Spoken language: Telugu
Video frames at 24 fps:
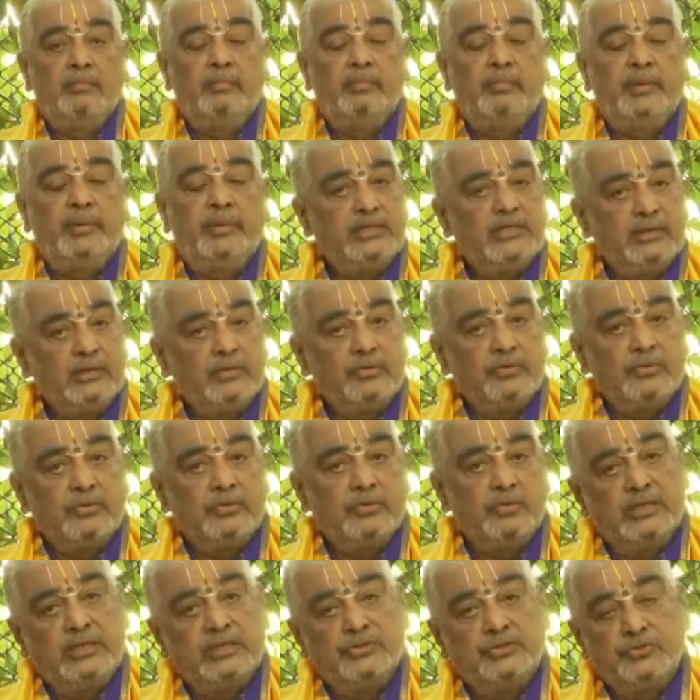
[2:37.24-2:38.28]
ఫలితాలు కూడా
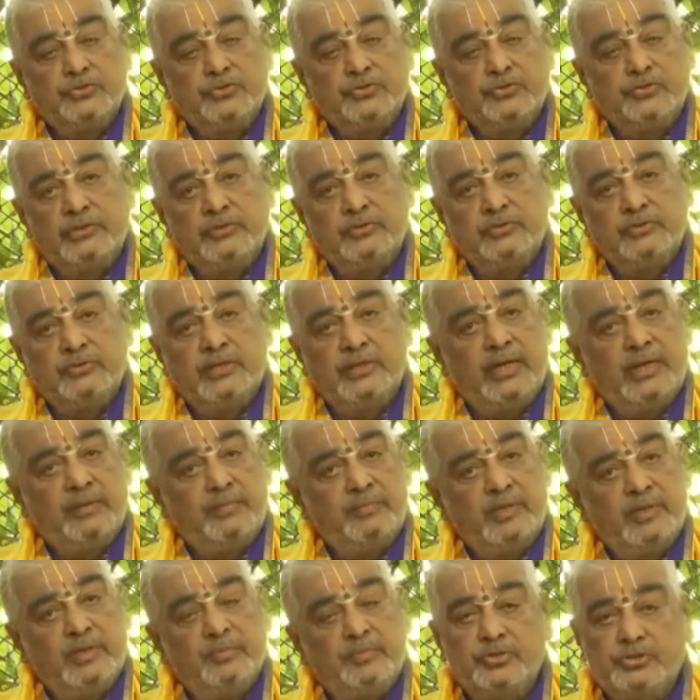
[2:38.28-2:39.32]
నేను చూశాను
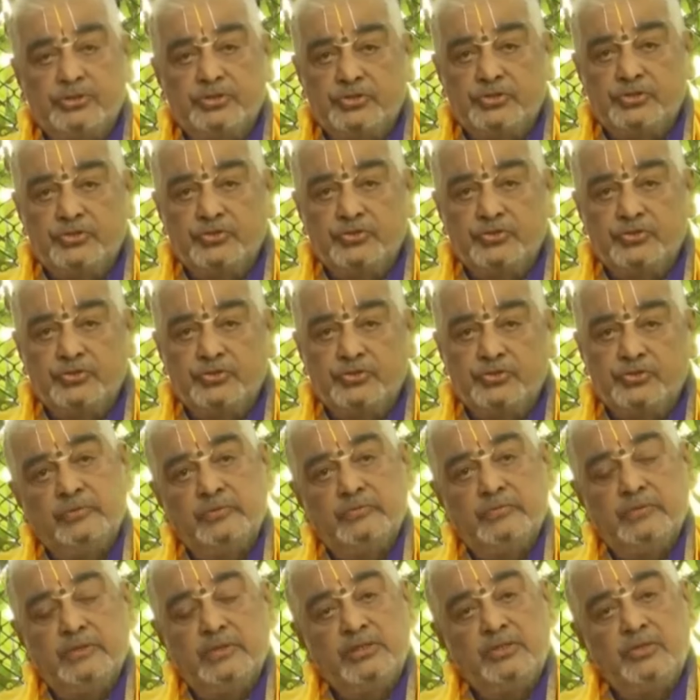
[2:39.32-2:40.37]
ల్యాబ్ రిపోర్ట్స్ చూశాను
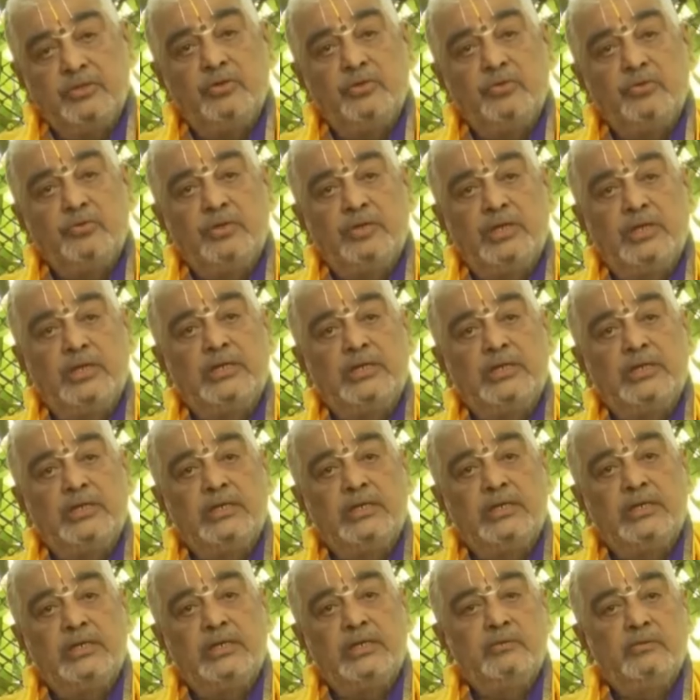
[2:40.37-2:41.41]
ఇందులో కూడా
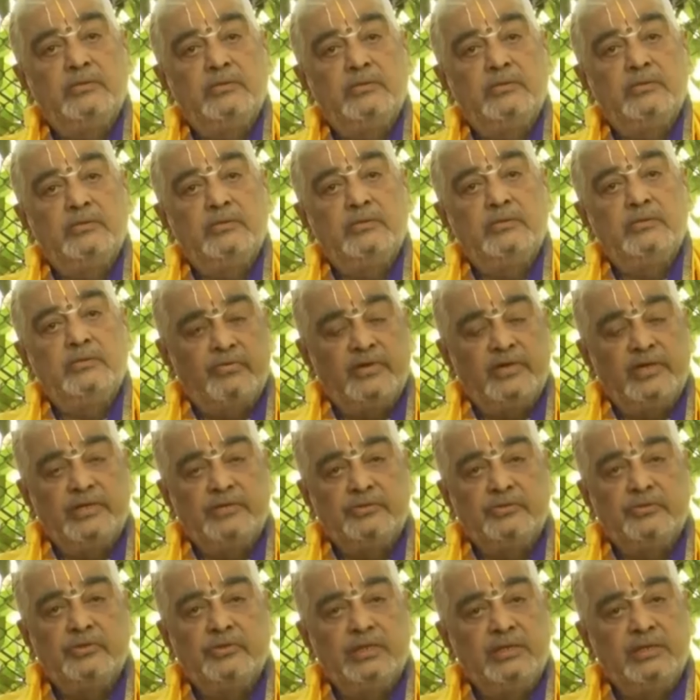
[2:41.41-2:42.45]
వెజిటబుల్
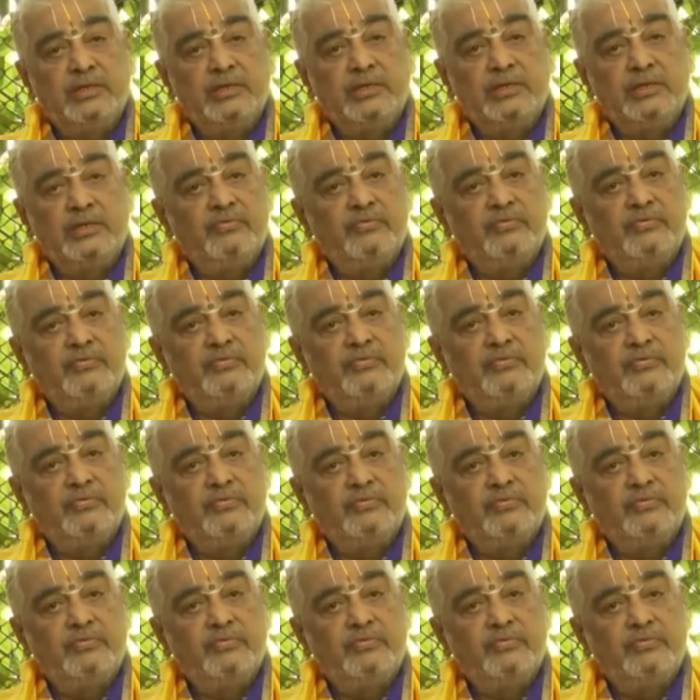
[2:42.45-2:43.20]
ఫ్యాటు అనిమల్ ఫ్యాటు